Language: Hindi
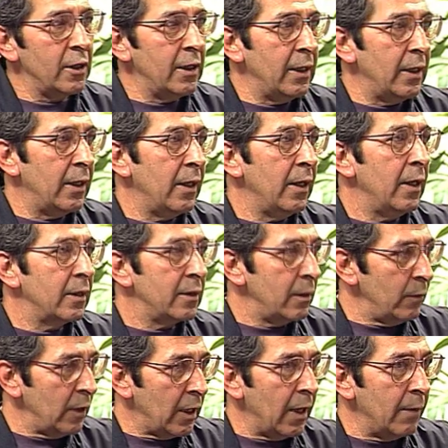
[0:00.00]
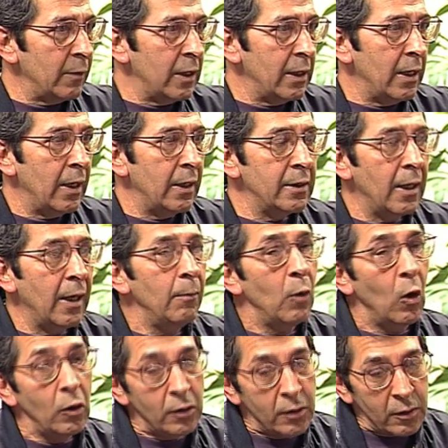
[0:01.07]
किए हैं ऐसे भी काम किया है जहाँ
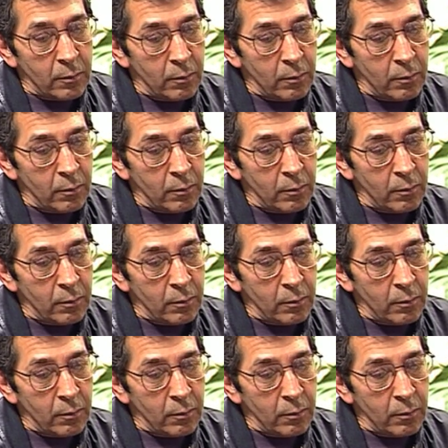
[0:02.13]
बहुत